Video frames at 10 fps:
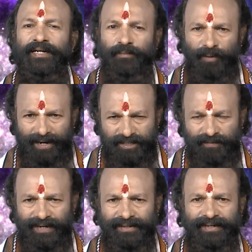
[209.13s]
இப்போ அரசு
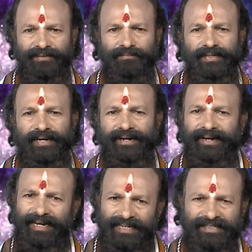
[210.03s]
வேலை கிடைக்கும்
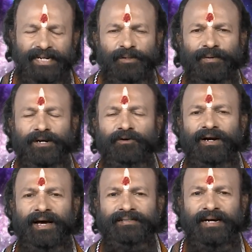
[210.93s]
ரியல் எஸ்டேட்
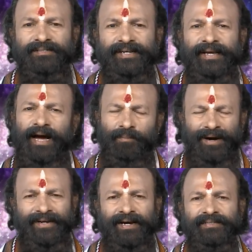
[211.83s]
பண்ணுறவங்களாக இருந்தாலும் சரி
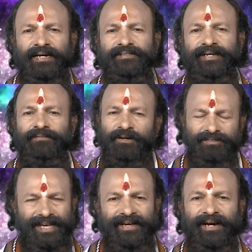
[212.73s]
வியாபாரியாக இருந்தாலும் சரி
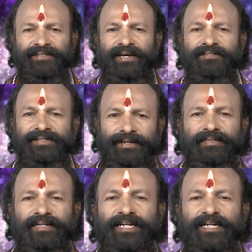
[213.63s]
விவசாயியாக இருந்தாலும் சரி